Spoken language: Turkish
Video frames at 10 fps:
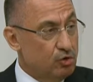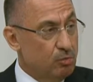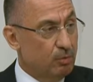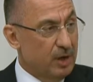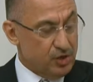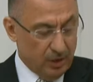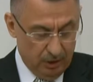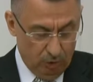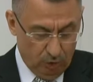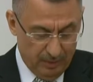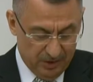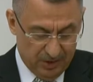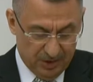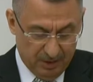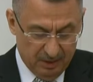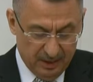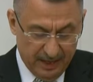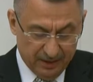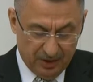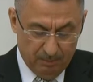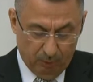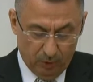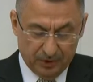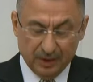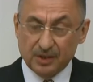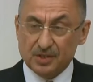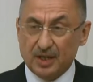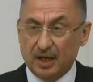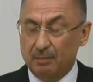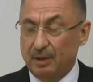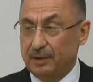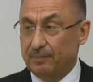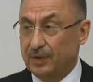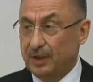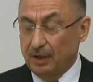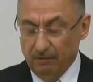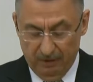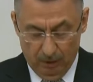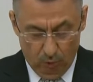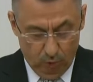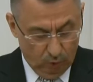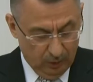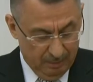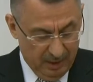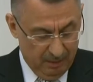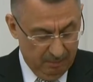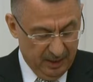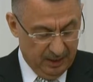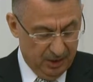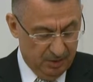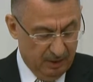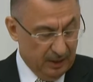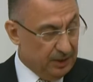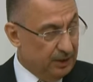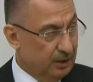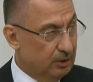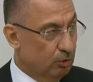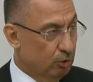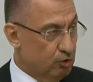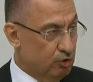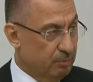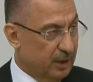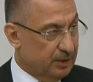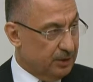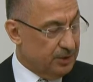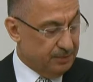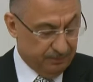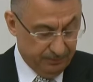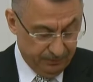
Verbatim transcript: Cumhurbaşkanlığı hükümet sisteminin etkin politika tasarlama ve uygulama mekanizmalarını oluşturmaktadır.